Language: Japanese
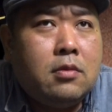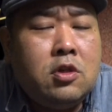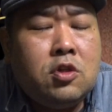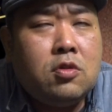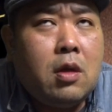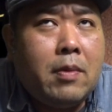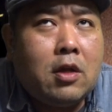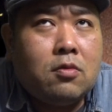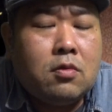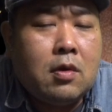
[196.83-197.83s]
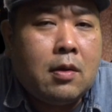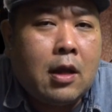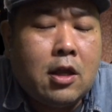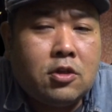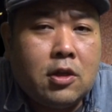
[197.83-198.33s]
にじゅうねんまえだと
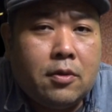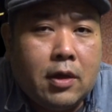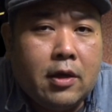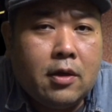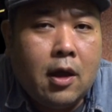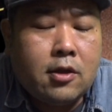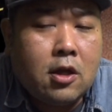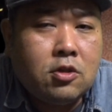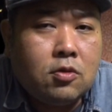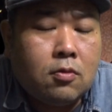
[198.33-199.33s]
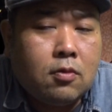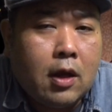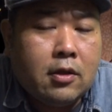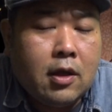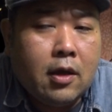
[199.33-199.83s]
はたちだよね。はたちちょっと
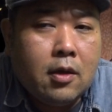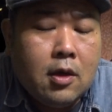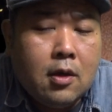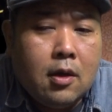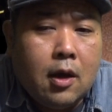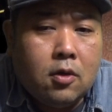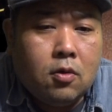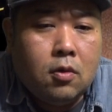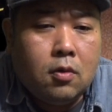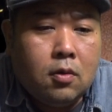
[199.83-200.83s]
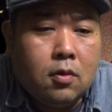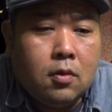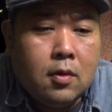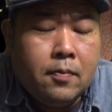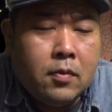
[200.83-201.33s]
なんで、あのー、
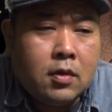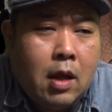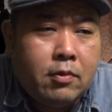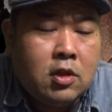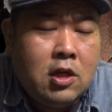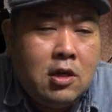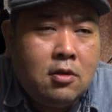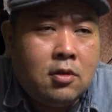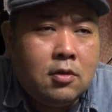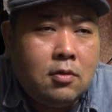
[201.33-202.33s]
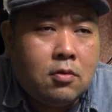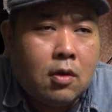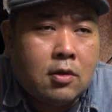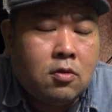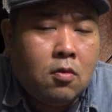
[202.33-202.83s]
多分 ティーツー
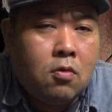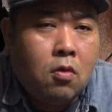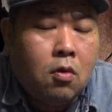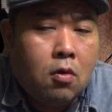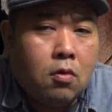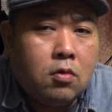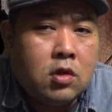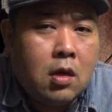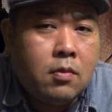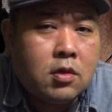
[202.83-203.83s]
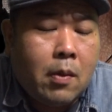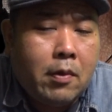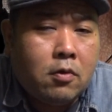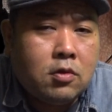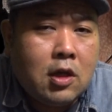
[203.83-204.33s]
とかその頃、
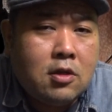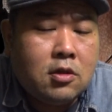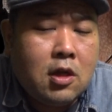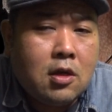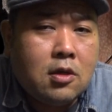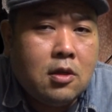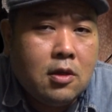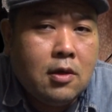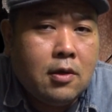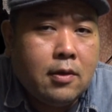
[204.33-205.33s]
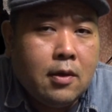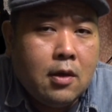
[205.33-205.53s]
ジェームス・キャメロン全盛期に、